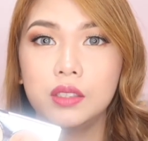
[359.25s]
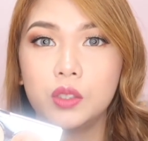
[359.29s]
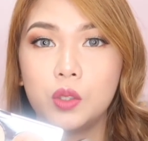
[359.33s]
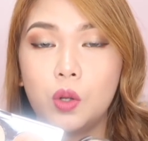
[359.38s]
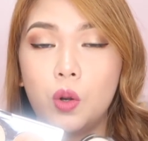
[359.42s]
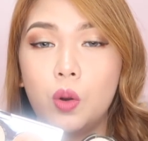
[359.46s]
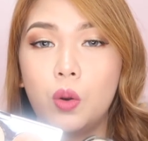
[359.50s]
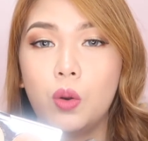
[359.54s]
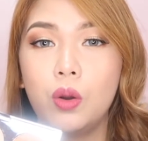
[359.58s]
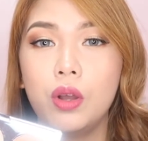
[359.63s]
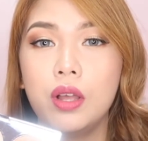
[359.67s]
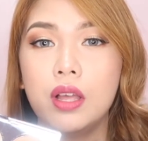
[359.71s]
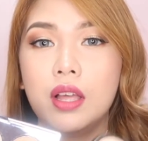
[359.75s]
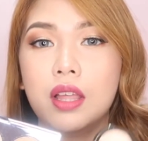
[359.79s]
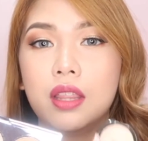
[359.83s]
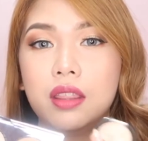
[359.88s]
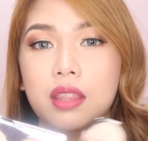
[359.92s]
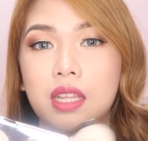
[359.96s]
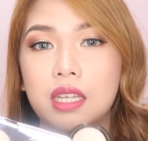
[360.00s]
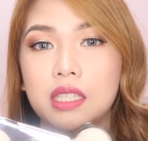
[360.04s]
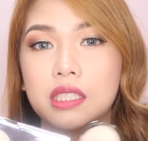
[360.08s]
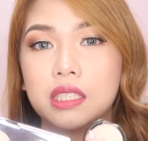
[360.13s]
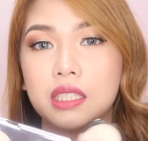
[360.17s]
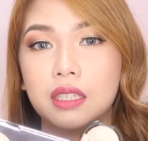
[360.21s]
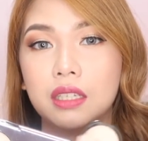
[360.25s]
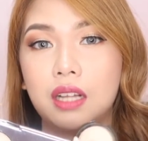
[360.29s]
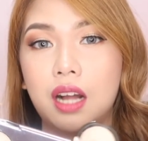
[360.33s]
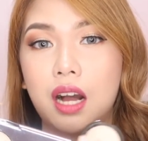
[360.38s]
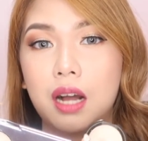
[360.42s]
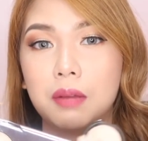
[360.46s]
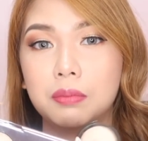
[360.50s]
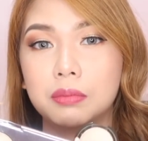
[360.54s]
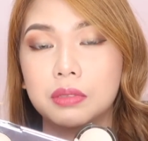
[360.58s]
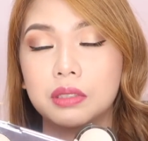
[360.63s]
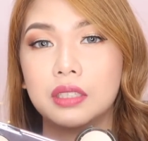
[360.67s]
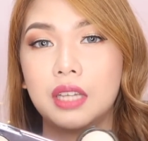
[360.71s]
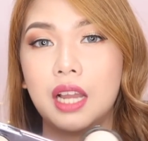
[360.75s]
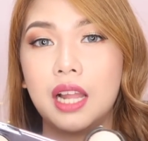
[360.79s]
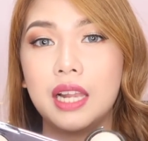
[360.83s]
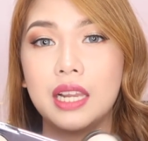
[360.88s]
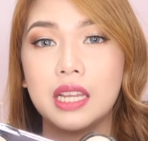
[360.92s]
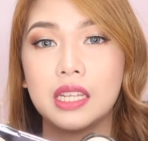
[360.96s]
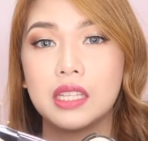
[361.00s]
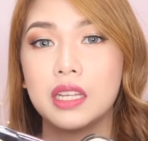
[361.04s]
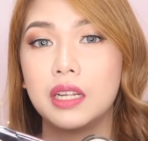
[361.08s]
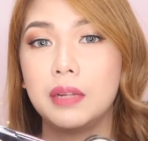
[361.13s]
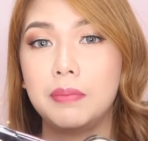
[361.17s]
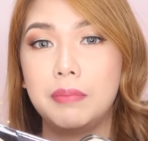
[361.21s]
So, this comes a
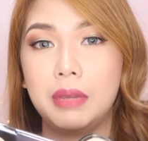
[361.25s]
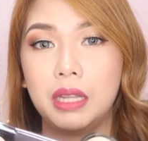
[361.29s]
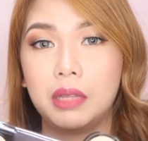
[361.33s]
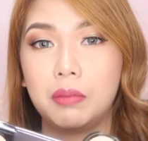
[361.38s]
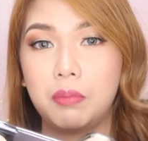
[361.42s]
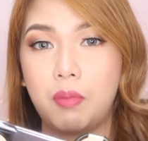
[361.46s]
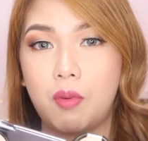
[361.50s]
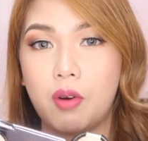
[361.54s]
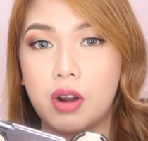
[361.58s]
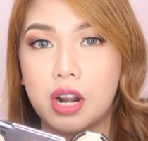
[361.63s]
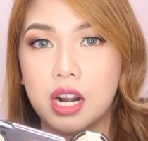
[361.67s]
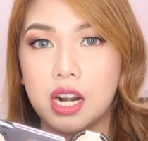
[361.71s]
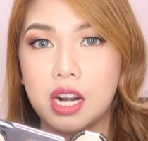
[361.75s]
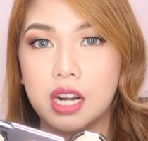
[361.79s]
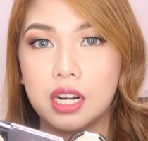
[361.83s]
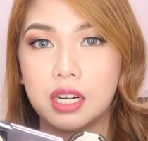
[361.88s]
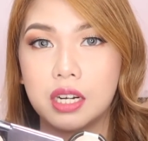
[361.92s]
little bit more.